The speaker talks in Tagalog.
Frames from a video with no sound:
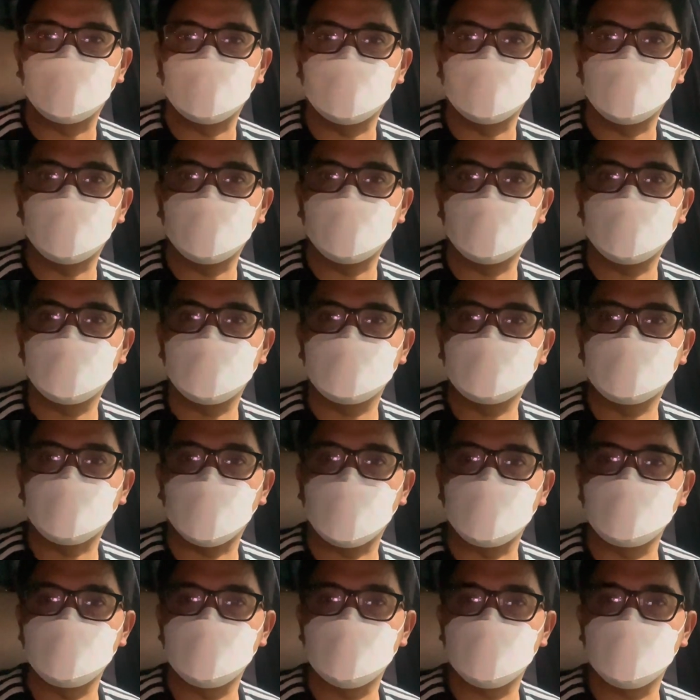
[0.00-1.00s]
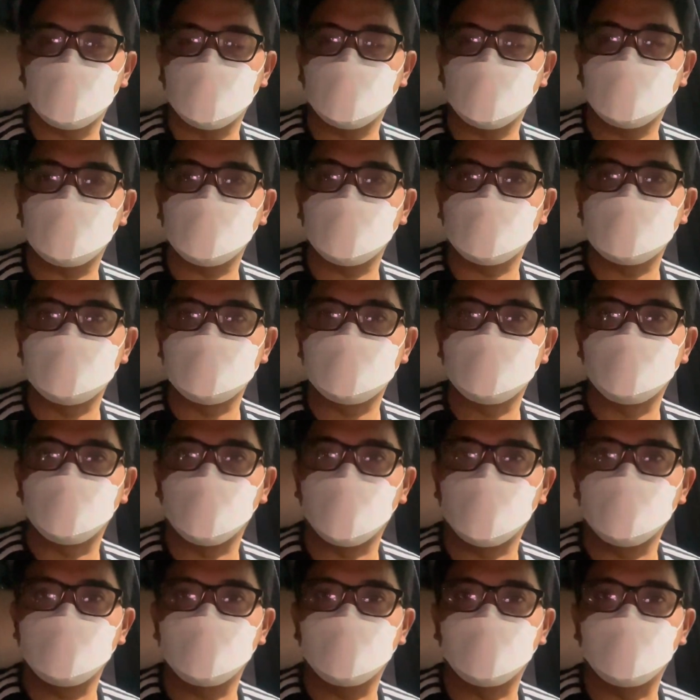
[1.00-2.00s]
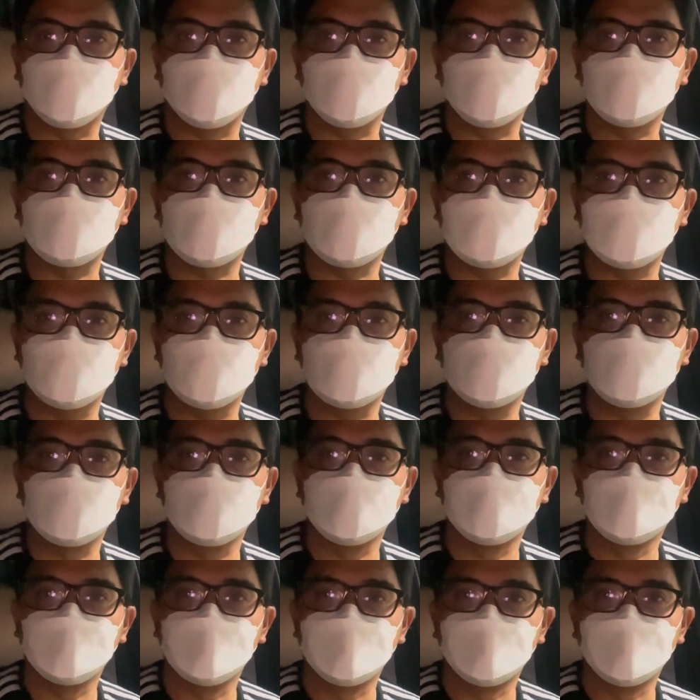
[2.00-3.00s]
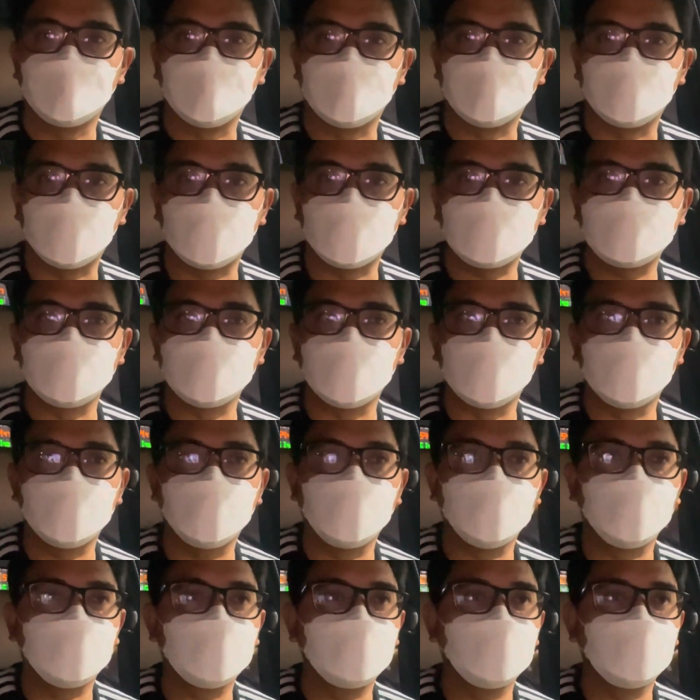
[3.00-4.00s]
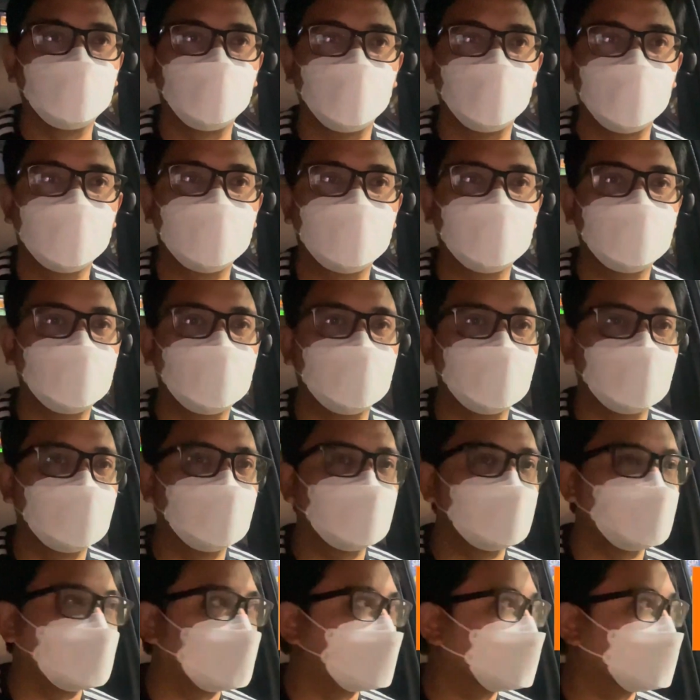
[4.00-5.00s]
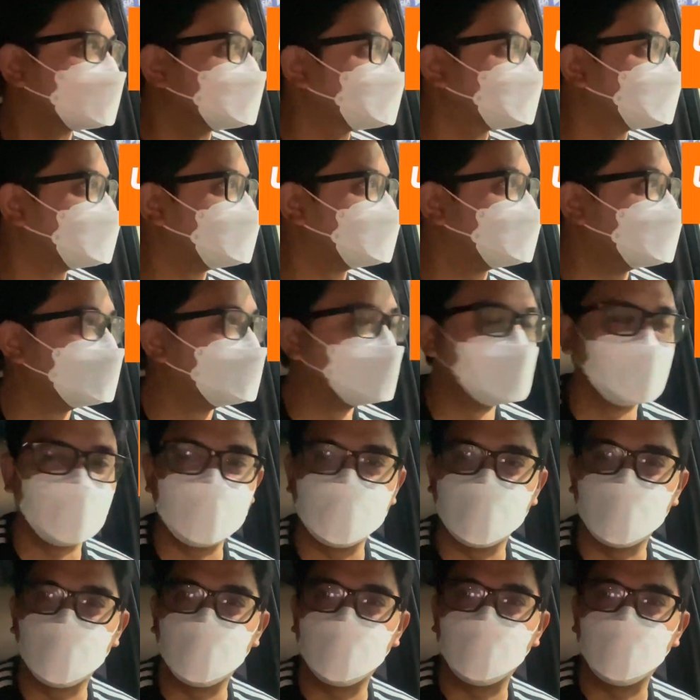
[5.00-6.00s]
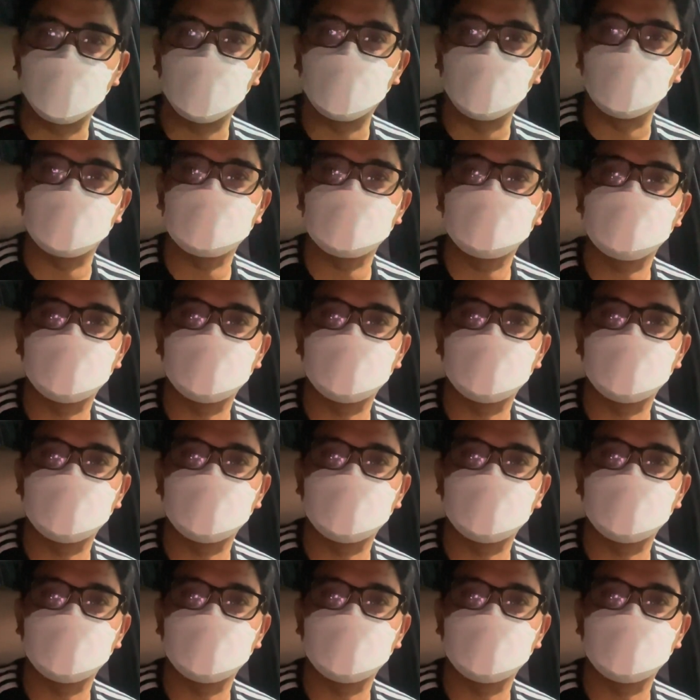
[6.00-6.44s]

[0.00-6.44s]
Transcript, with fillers: Uh, time check, it's 5.40. Right now, we are here at Uni Oil.